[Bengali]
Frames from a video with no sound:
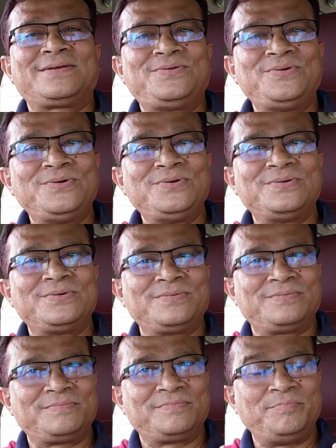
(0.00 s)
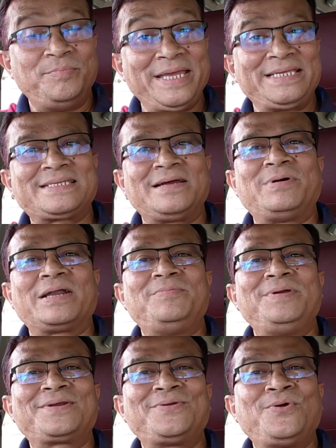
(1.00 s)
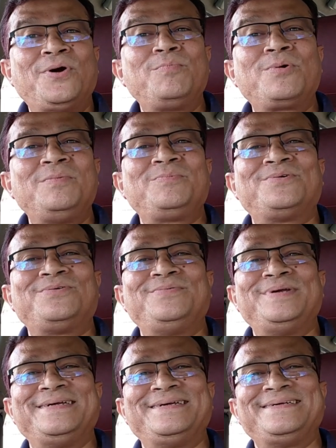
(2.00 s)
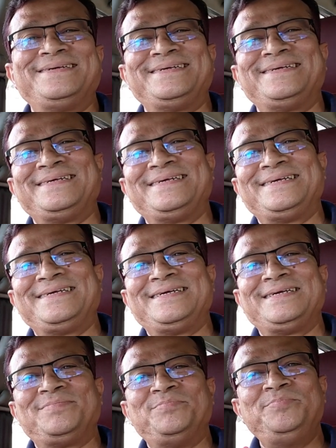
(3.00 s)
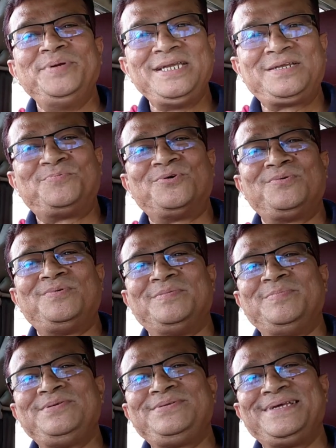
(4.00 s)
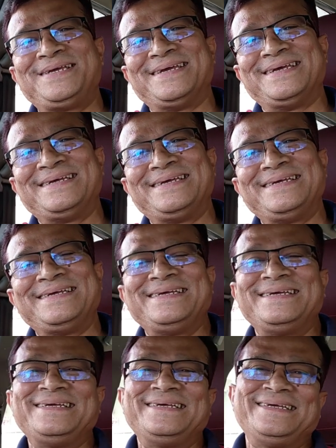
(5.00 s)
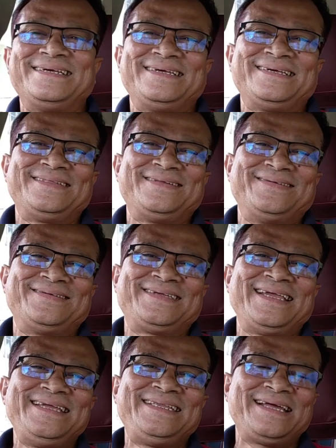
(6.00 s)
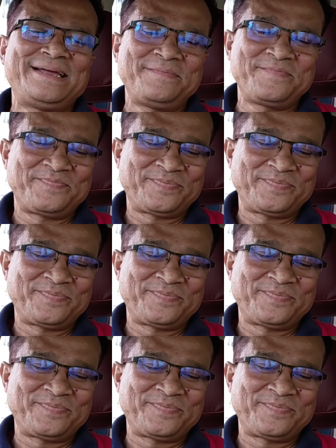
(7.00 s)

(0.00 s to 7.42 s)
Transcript: একটু বেসটা বাড়বে একটু গম গম করবে বিট পড়বে মিউজিকে তো সেইটা